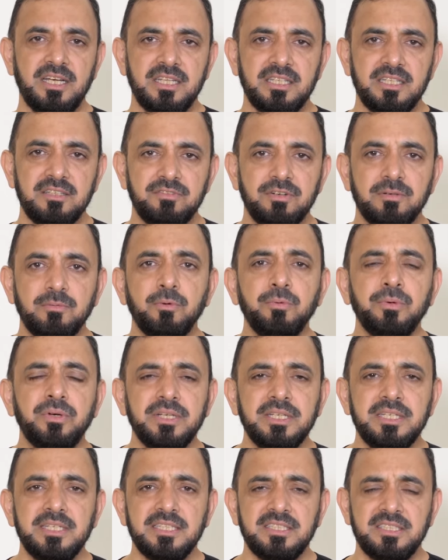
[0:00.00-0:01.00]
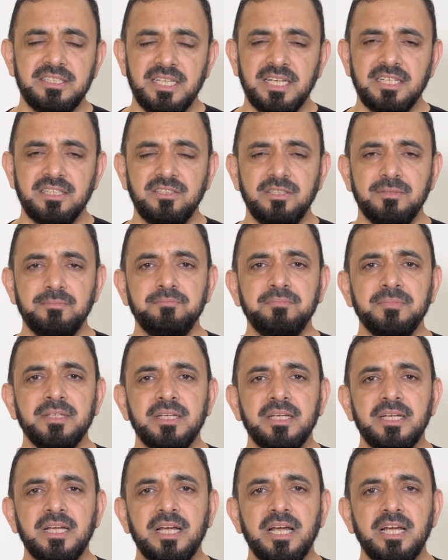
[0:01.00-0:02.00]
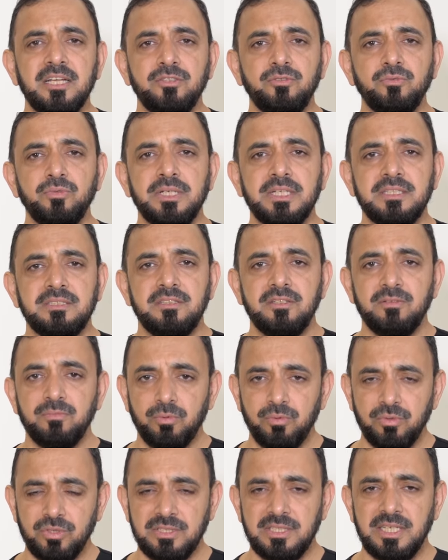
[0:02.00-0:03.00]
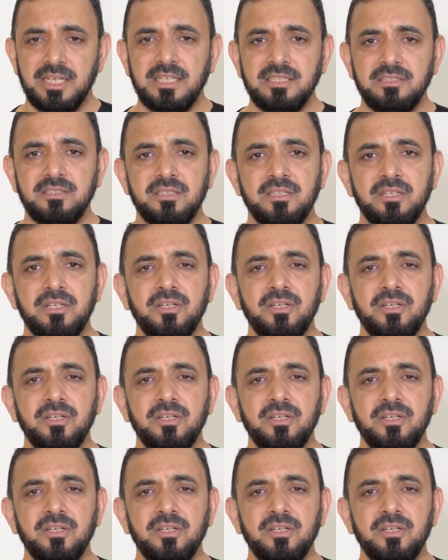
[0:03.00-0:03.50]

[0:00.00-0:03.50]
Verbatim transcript: هذه فممكن نستخدم أدوية البروستات